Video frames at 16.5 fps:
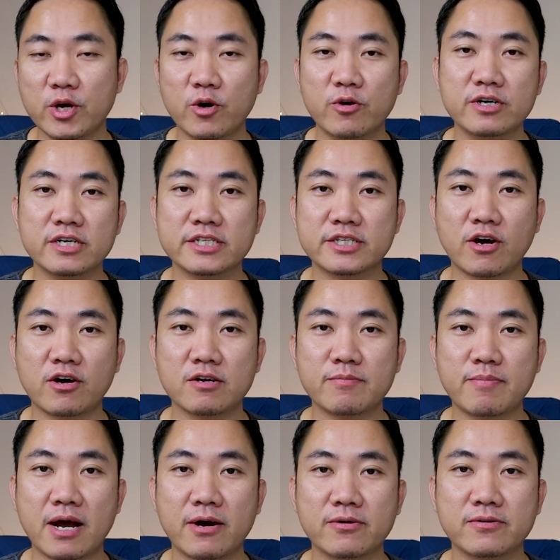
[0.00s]
วิดีโออื่นต่อหรื
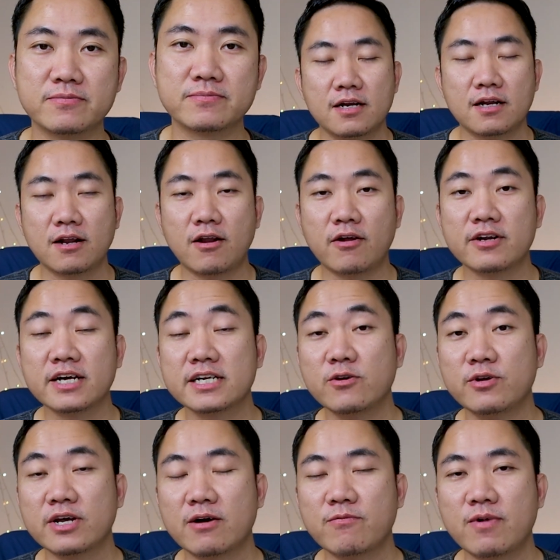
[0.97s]
อเปล่า เราลองนึก
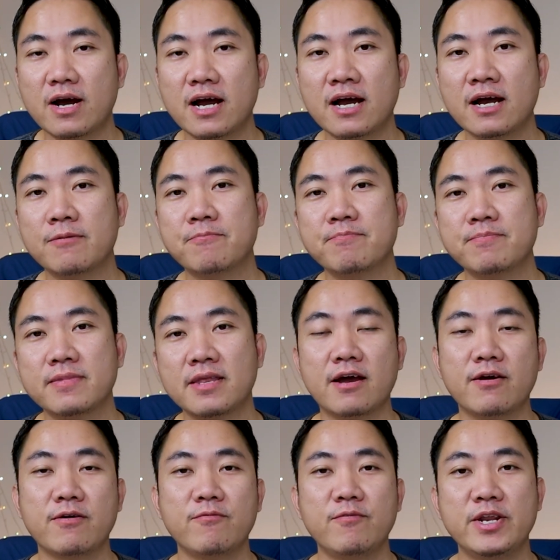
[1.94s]
ดูนะครับว่า
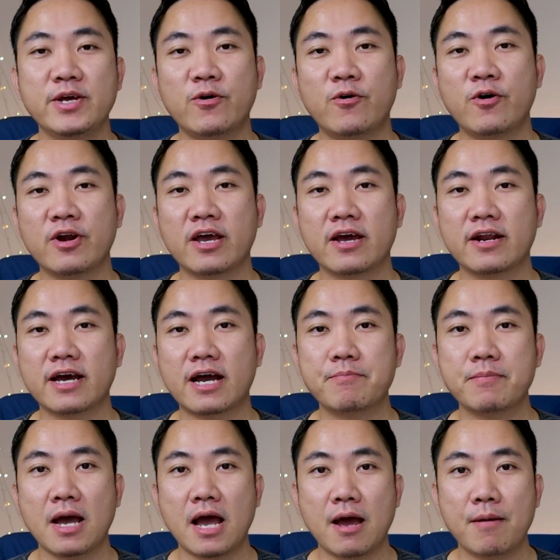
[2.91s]
เนี่ยวิดีโอเนี่ยนะค
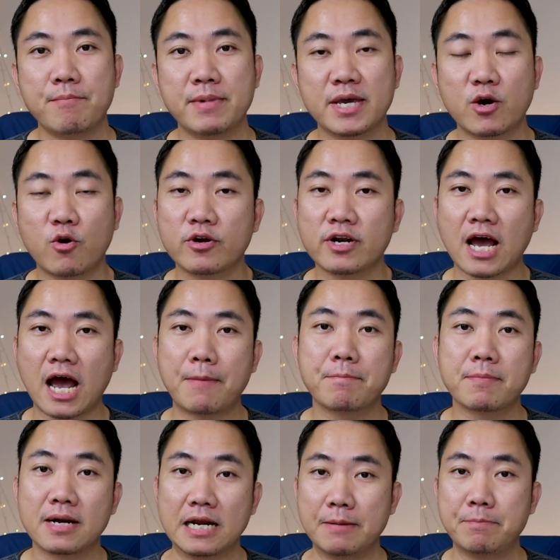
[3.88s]
รับ มีคนอั
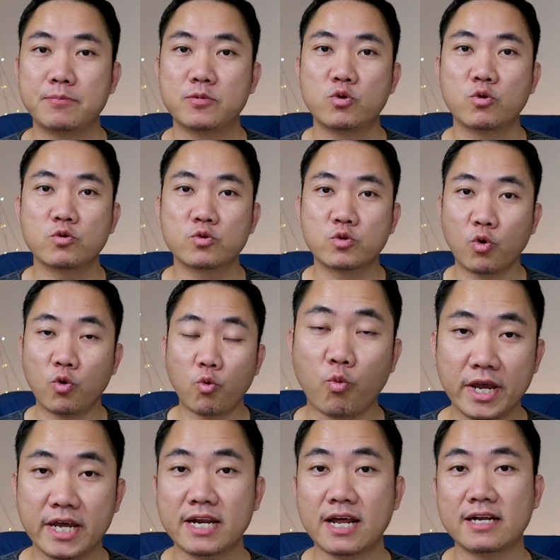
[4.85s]
พคลิปทุก
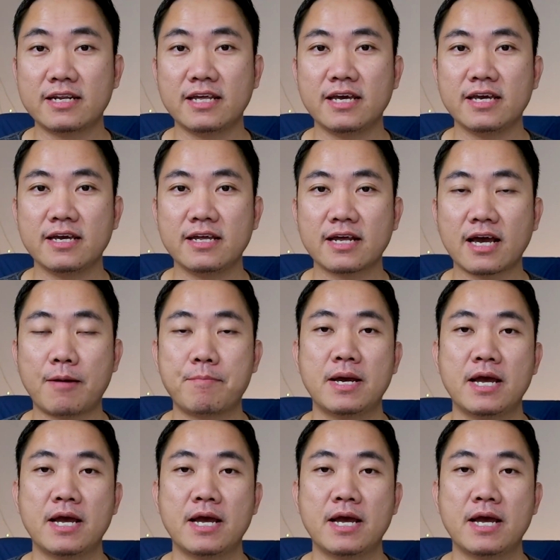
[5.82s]
ๆ วินาทีนะครั